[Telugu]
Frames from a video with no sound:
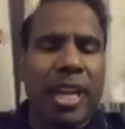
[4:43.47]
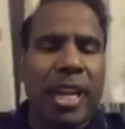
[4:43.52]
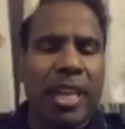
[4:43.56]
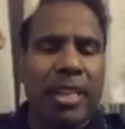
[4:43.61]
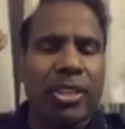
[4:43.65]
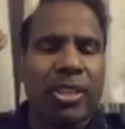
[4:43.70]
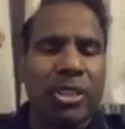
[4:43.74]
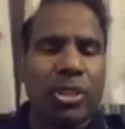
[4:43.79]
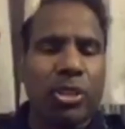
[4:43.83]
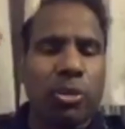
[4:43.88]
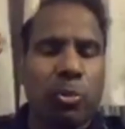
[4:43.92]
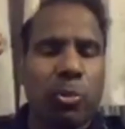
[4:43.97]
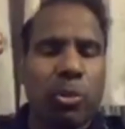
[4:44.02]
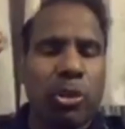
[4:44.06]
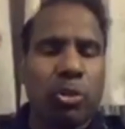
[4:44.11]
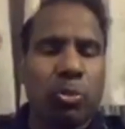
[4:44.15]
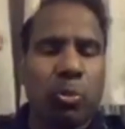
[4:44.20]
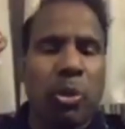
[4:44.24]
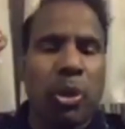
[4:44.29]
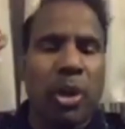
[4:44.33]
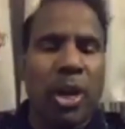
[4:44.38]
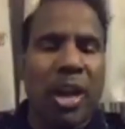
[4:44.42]
ఎందుకు
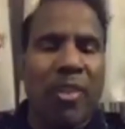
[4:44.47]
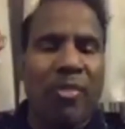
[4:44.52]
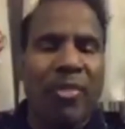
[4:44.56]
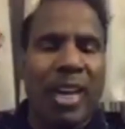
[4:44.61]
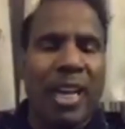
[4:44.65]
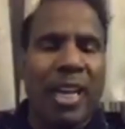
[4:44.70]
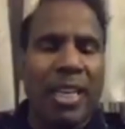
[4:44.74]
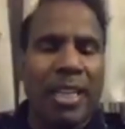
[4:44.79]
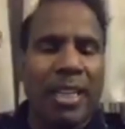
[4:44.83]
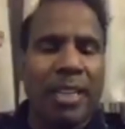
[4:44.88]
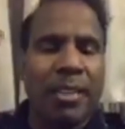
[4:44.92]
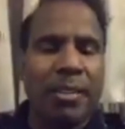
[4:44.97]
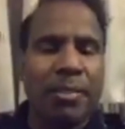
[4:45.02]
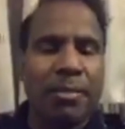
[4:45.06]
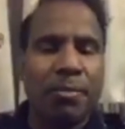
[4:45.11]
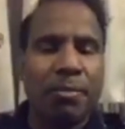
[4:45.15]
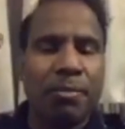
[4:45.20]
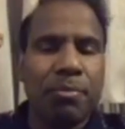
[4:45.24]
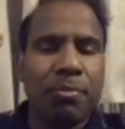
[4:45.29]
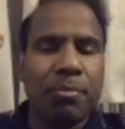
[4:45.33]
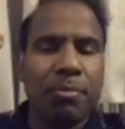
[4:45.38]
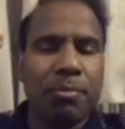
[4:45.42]
ఎలక్షన్స్ పోస్ట్పోన్ అవ్వాలని
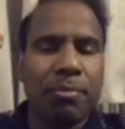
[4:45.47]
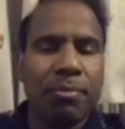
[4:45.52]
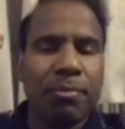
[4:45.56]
